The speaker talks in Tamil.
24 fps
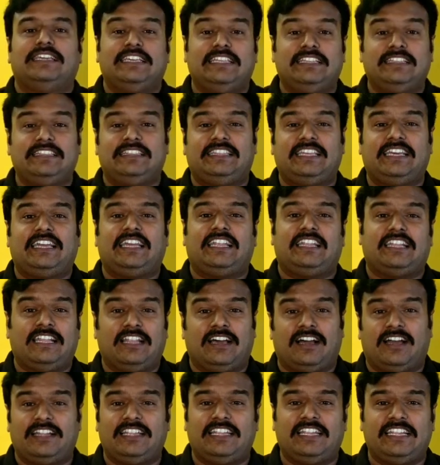இந்த
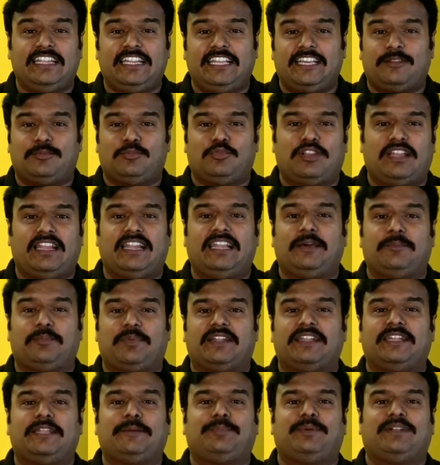நான் லீனியர் முறையில்
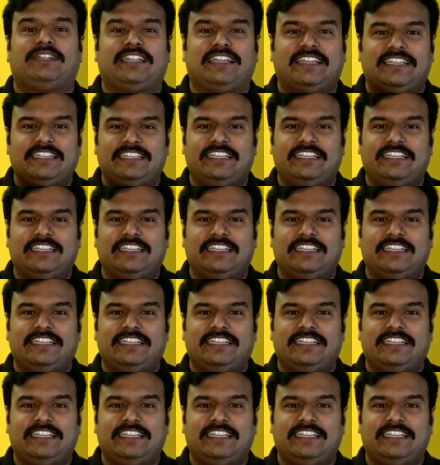பண்ணப்பட்ட